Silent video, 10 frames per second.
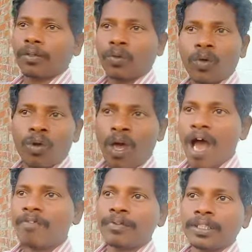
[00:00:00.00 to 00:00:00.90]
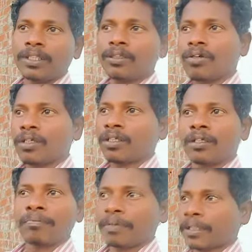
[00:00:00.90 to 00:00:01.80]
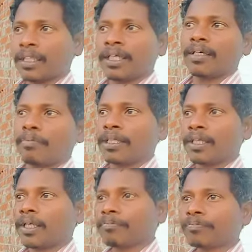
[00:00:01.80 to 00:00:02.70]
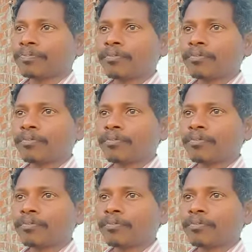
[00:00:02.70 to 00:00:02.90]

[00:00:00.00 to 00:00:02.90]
அதாவது உங்களோட ஆஃபீஸு என்ன பிரச்சனை கிடையாது பேசிக்கலாம்